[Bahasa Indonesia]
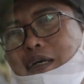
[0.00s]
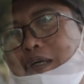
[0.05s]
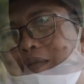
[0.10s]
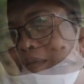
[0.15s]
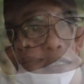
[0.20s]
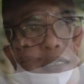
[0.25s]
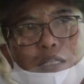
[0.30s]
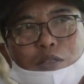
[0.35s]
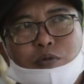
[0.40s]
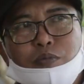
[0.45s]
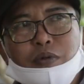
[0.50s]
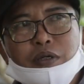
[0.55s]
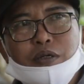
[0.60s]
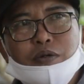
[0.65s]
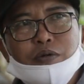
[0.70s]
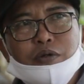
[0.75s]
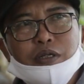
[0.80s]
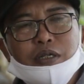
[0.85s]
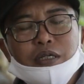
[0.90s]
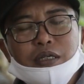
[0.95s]
Eh, satu
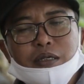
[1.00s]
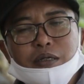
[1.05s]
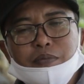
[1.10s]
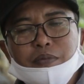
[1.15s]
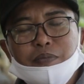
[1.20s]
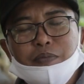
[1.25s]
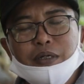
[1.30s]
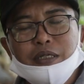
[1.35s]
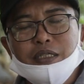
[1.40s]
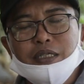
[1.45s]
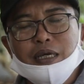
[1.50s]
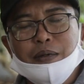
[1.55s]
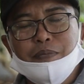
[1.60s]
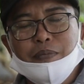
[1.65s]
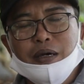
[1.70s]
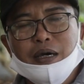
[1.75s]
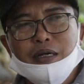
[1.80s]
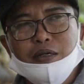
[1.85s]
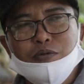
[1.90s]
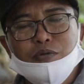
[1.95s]
minggu ini
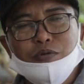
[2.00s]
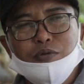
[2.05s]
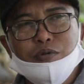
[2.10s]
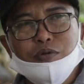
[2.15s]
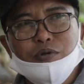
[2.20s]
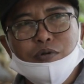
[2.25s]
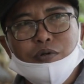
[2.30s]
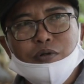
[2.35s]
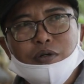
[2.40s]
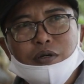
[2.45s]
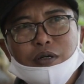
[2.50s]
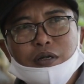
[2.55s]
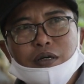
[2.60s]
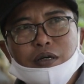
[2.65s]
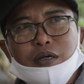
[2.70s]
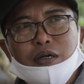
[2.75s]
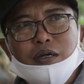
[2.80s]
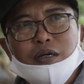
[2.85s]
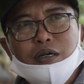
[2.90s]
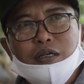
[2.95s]
mempersiapkan untuk
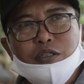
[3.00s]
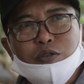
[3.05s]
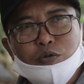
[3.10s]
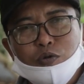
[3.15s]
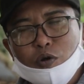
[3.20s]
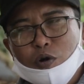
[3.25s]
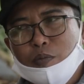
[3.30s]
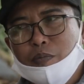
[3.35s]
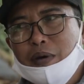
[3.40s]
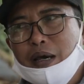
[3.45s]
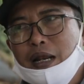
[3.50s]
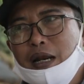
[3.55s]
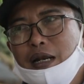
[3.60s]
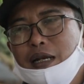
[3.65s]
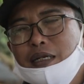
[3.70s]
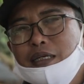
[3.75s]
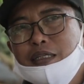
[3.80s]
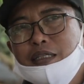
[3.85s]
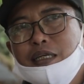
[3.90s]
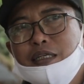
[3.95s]
new normal,
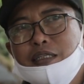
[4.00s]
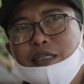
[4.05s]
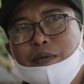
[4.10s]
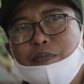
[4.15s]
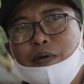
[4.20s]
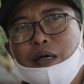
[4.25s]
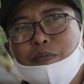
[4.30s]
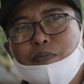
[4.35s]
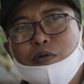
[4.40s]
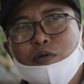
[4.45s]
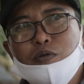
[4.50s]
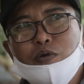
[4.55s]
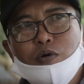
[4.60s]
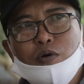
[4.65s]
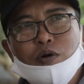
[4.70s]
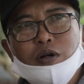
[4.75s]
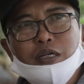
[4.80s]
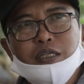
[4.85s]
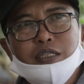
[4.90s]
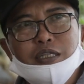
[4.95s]
kita siapkan
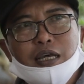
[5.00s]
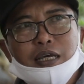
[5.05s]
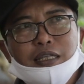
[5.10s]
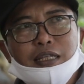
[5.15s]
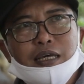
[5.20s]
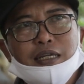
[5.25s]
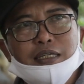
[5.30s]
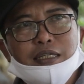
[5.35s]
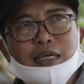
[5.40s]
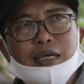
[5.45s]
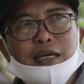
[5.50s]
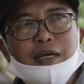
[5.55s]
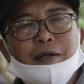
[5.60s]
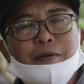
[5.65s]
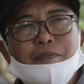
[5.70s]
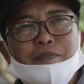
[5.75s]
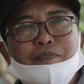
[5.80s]
protokol kesehatannya,